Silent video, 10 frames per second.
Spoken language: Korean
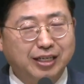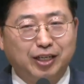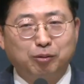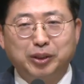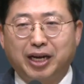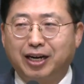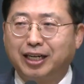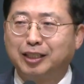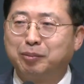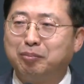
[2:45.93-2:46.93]
여러분 잘
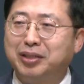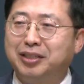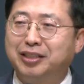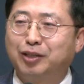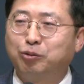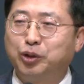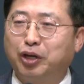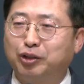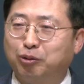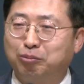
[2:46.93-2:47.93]
알겠지만 몇 년 전에 우리
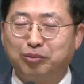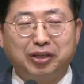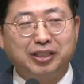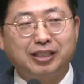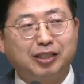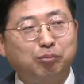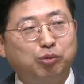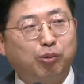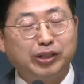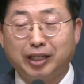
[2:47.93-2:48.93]
교회 좀 덩치 큰
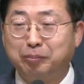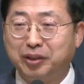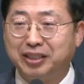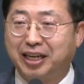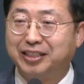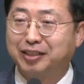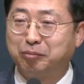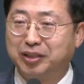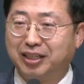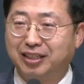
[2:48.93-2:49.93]
부목사님들이
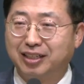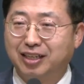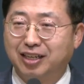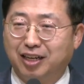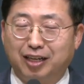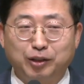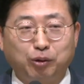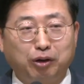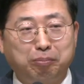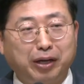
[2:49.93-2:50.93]
계셨습니다. 아,
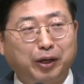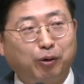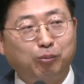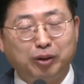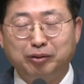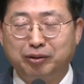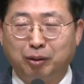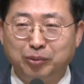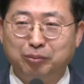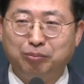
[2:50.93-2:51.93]
소위 100kg
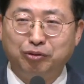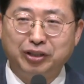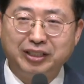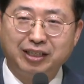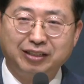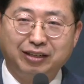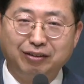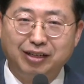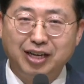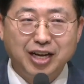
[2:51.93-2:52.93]
넘는 분들이 있었는데요.
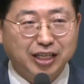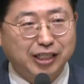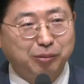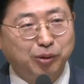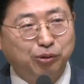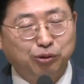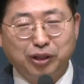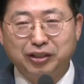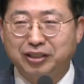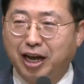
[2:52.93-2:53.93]
그분들
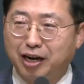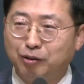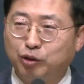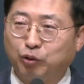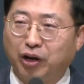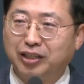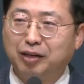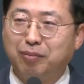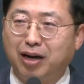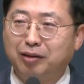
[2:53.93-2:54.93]
중에서 살을
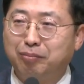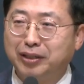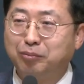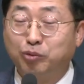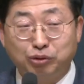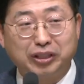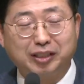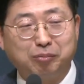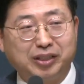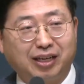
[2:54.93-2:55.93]
굉장히 많이 빼신 분들이
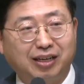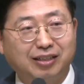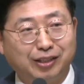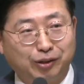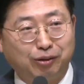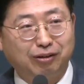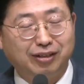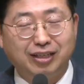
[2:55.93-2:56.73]
있습니다. 그죠?